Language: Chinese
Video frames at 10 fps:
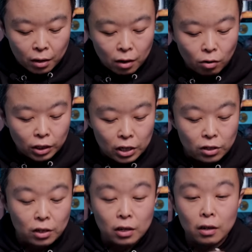然后底
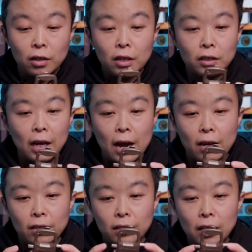下呢
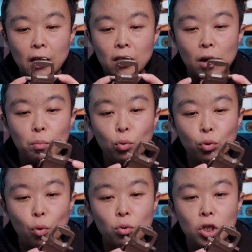带三个
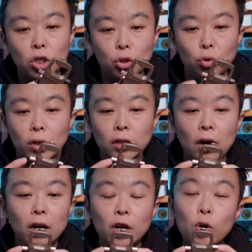不同尺寸
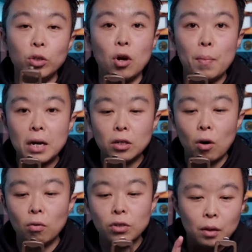的六角扳
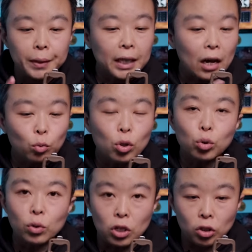手，那么大多
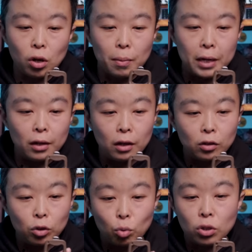数的设备呢
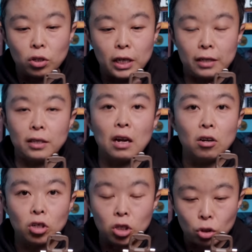都是这三
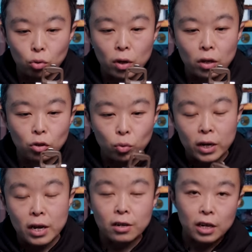个尺寸，所
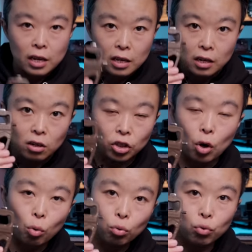以这一个
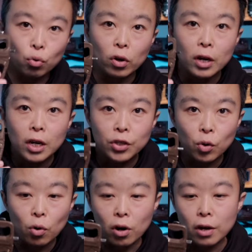小工具
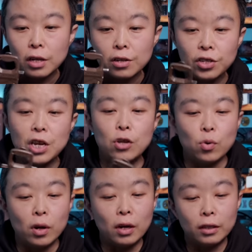就可以解
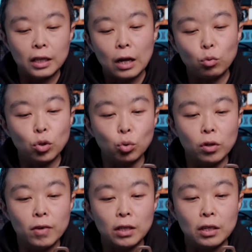决了大多数
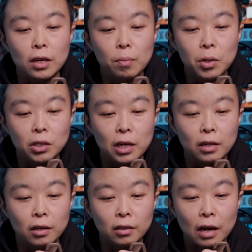的问题，并且
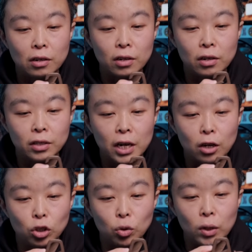呢它是一个这
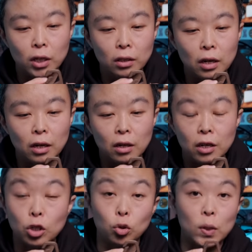样锁定的，
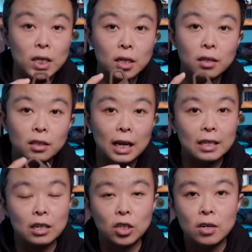可以随身带
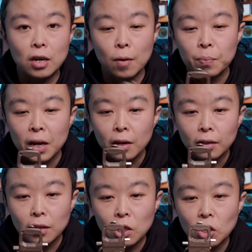在身上。
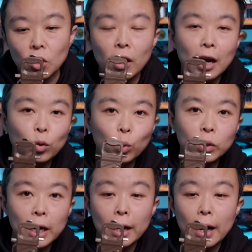那其实徕图
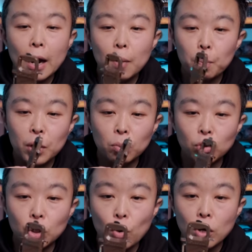这个呀并
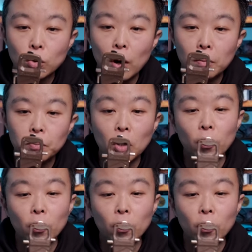不是原创哦。